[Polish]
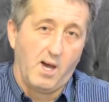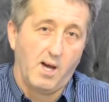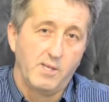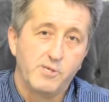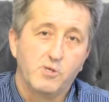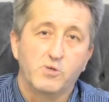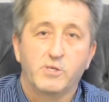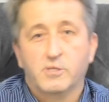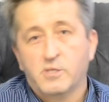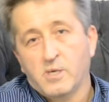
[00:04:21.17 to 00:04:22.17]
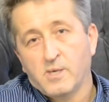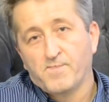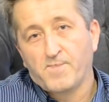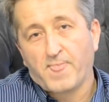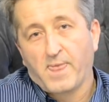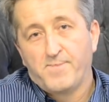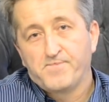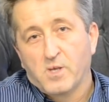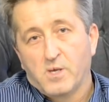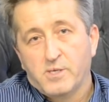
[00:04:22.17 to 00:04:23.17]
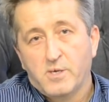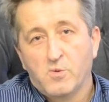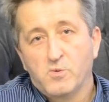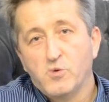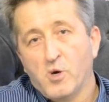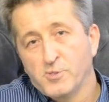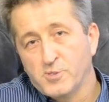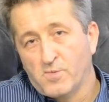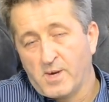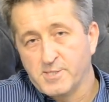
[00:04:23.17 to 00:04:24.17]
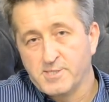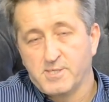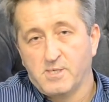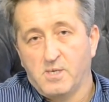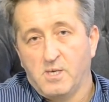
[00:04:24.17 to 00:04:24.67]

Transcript: ale niekoniecznie kierunkującą Was